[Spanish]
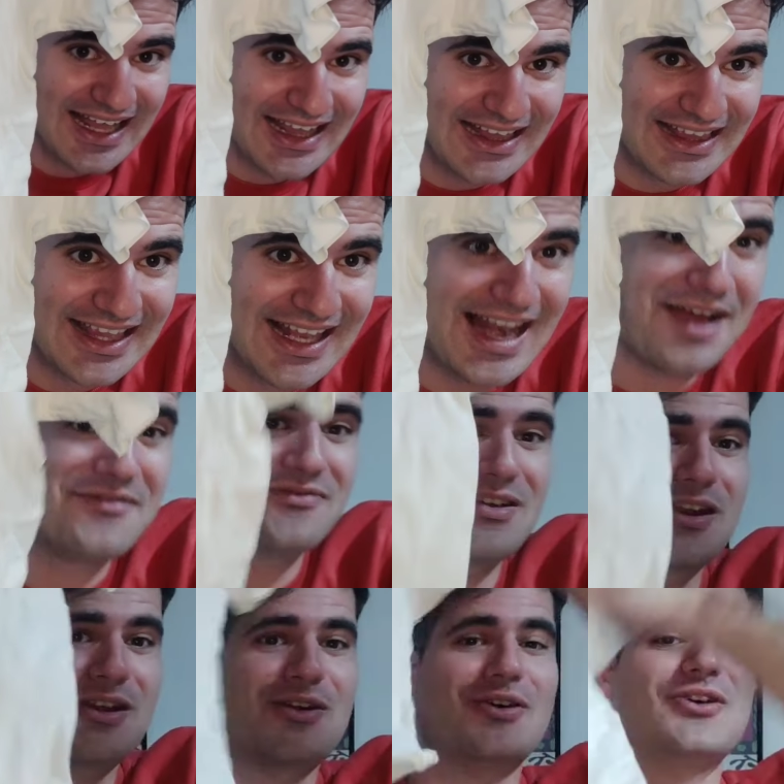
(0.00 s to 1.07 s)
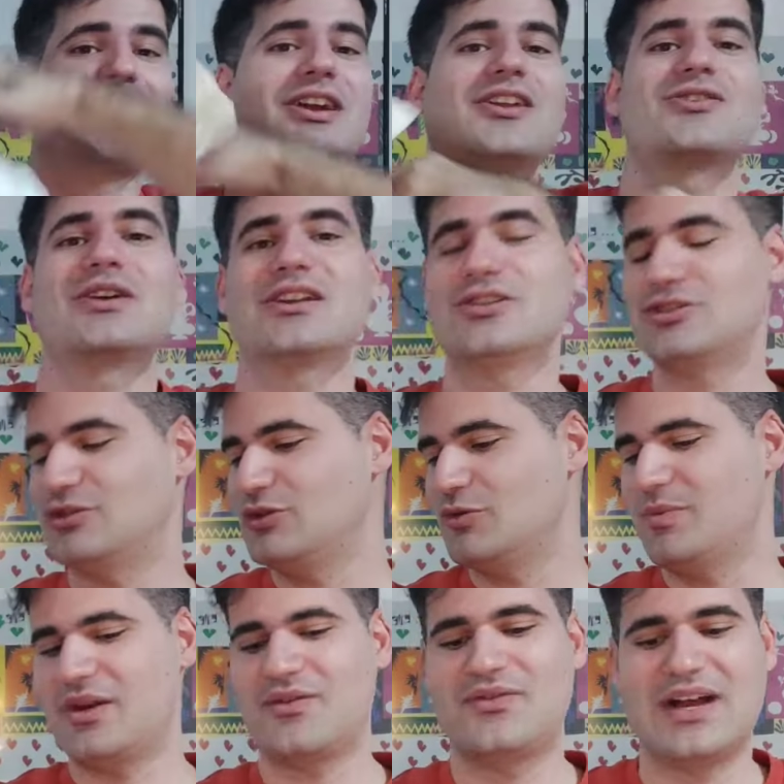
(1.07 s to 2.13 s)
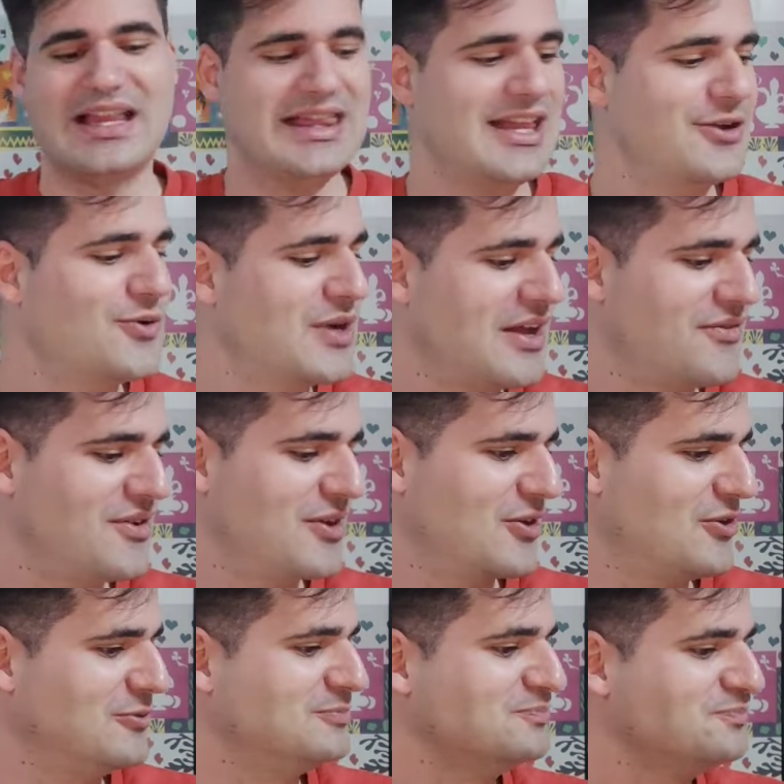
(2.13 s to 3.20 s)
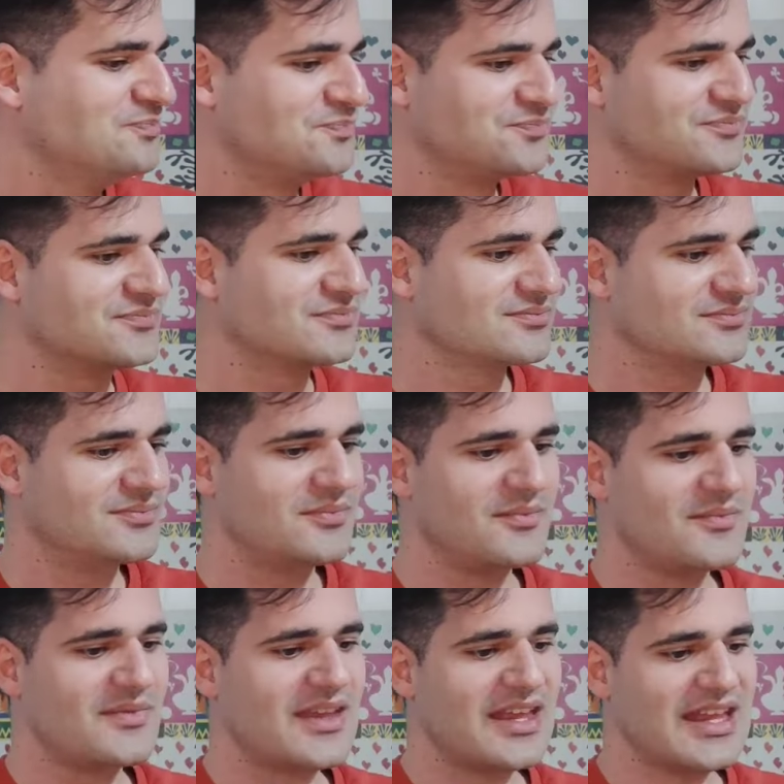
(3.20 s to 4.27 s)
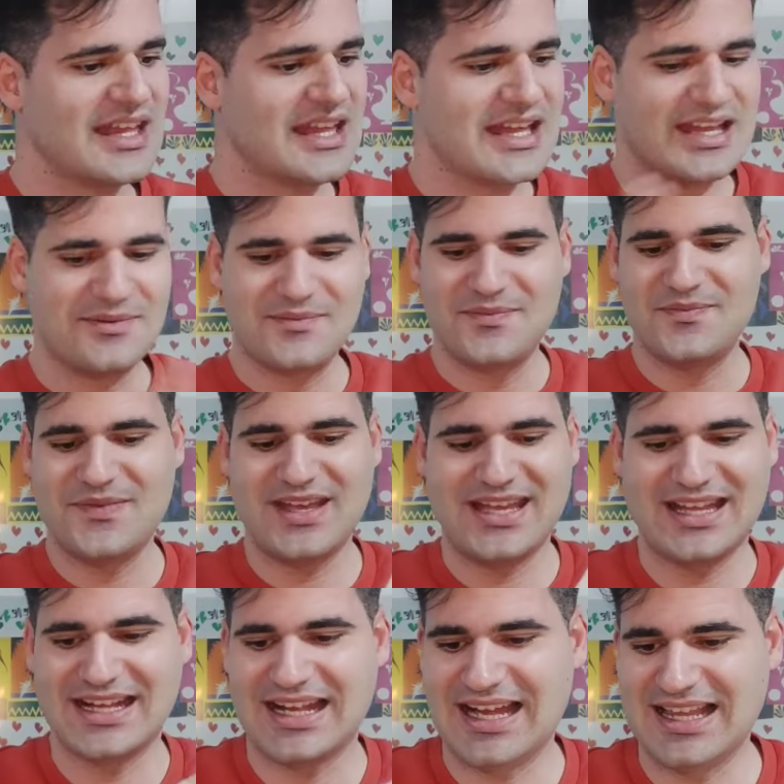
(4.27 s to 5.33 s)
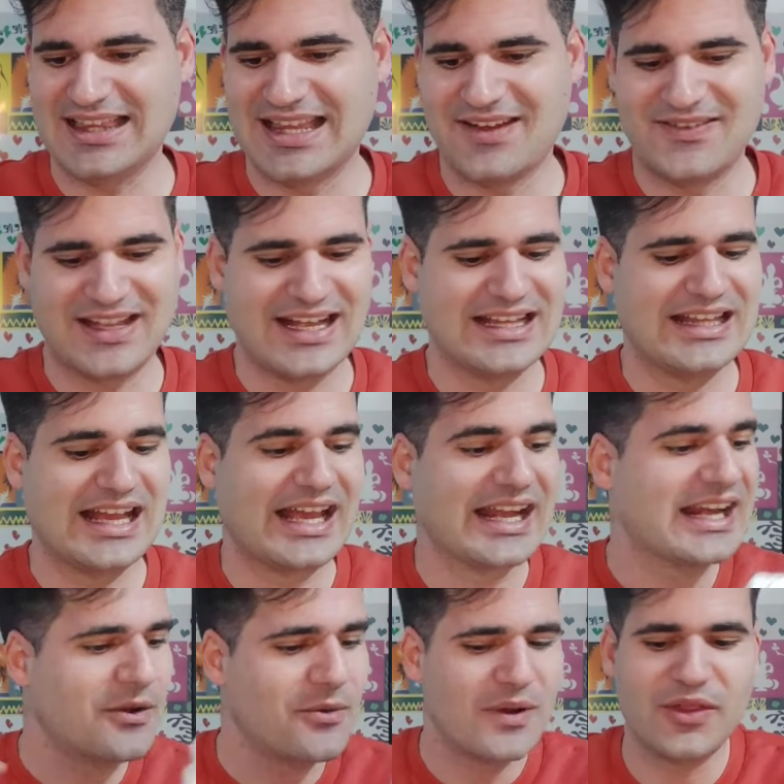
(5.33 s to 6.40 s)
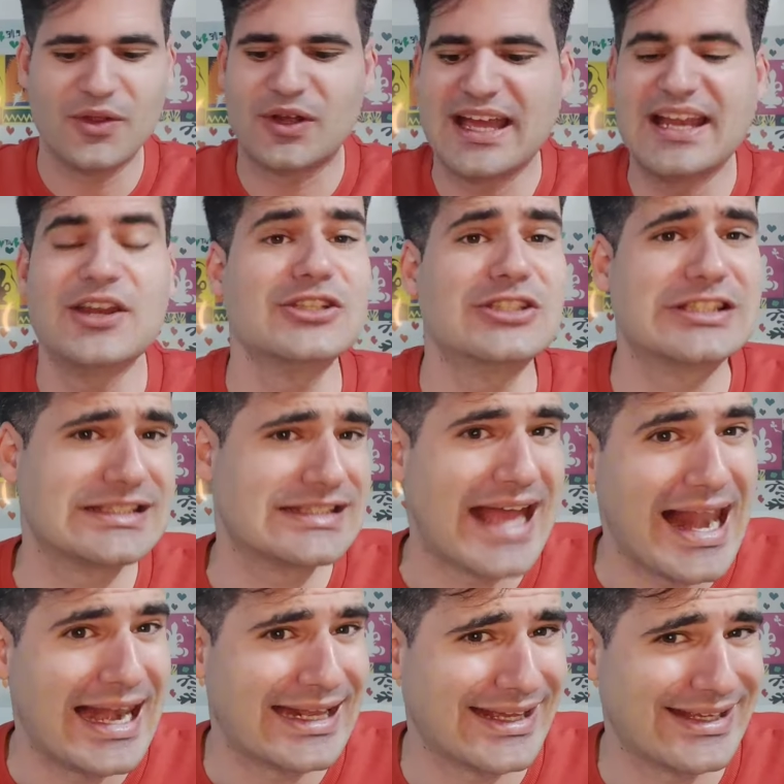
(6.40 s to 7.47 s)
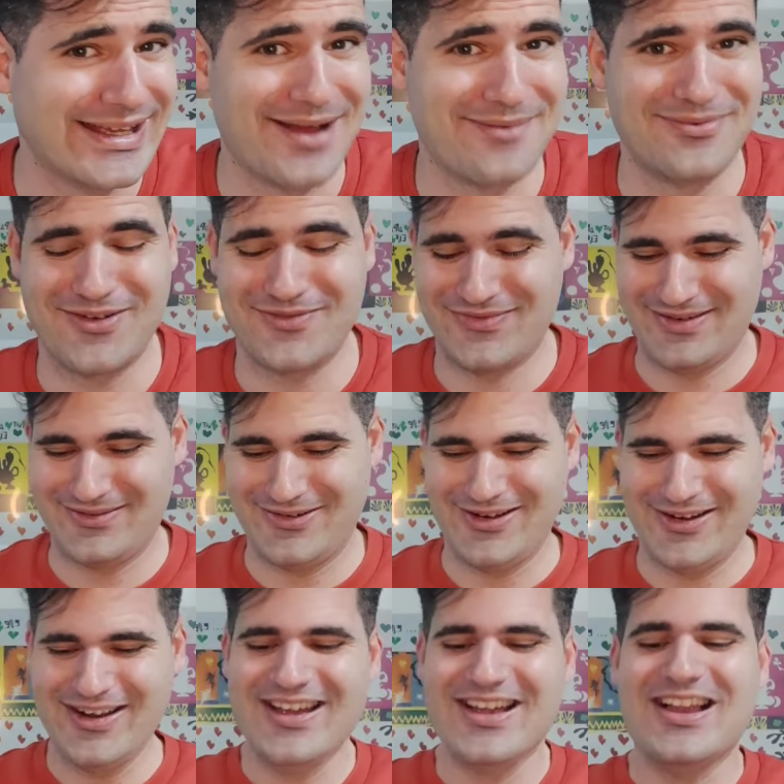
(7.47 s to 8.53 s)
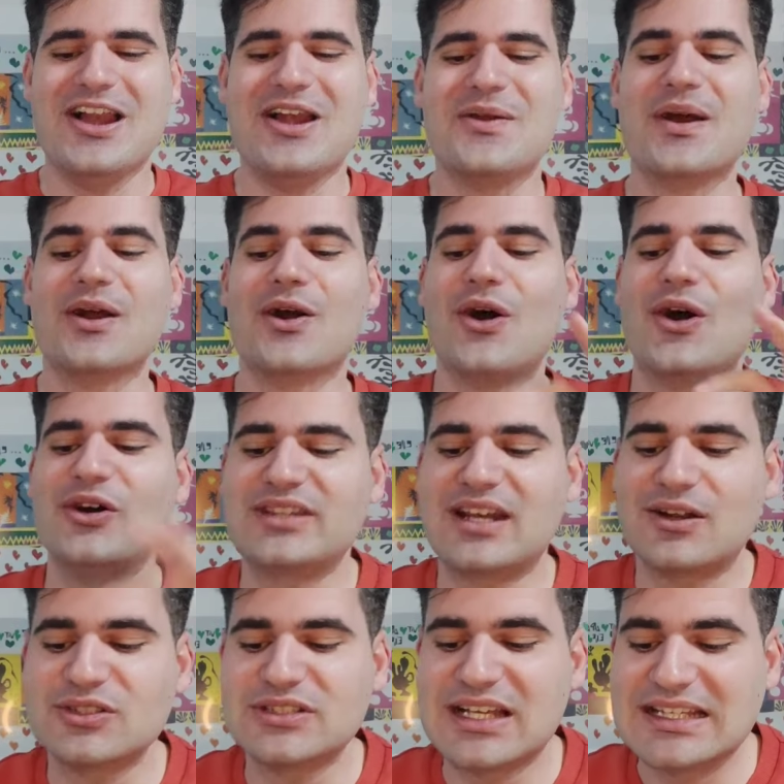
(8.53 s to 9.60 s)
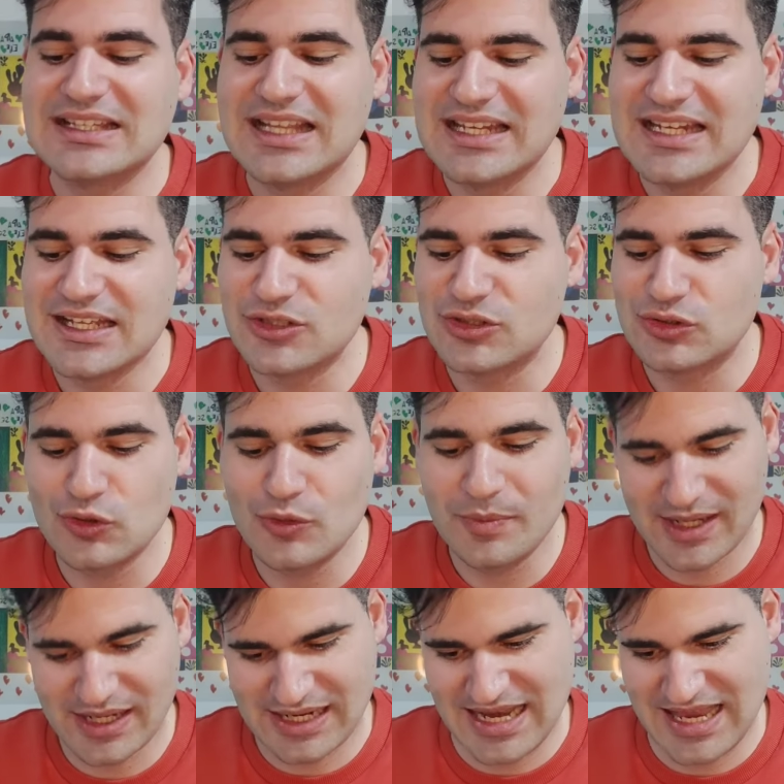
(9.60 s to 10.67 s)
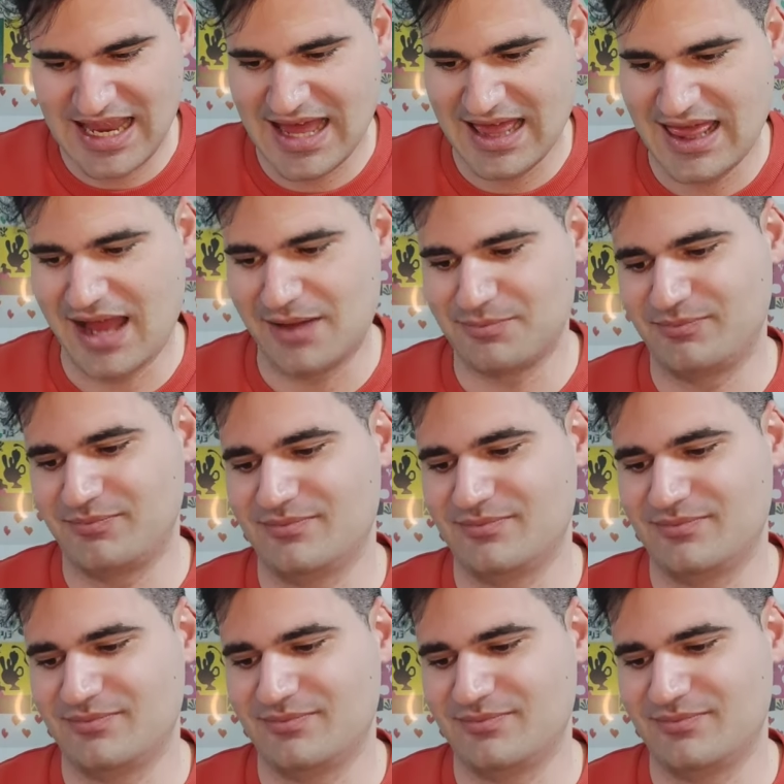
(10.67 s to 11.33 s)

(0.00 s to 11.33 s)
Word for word: De la Fergó, que yo era súper fan de Nuria Fergó. Me encanta, me encanta. ¡Qué recuerdo, ¡Qué nostalgia, por favor! Luego, otra cosa que tenía súper rayada.